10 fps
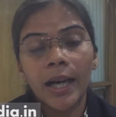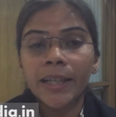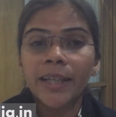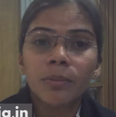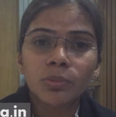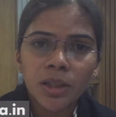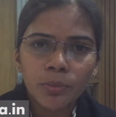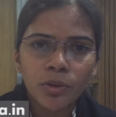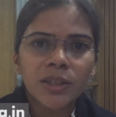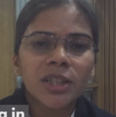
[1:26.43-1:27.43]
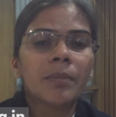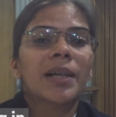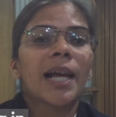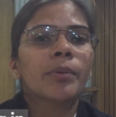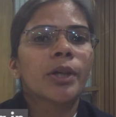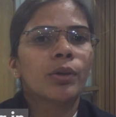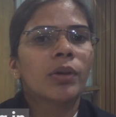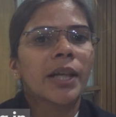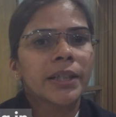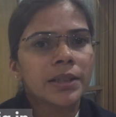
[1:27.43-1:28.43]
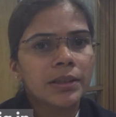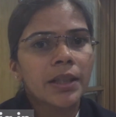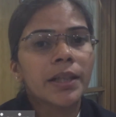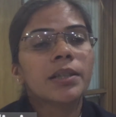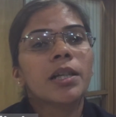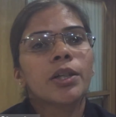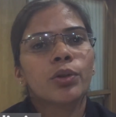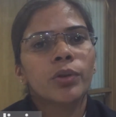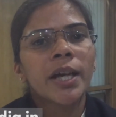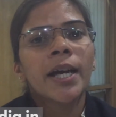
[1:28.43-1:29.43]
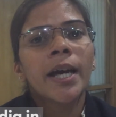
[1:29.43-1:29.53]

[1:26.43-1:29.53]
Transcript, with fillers: अलीगढ़ मुस्लिम यूनिवर्सिटी में लाइब्रेरी को लेकर जिस तरीके से लड़कियों ने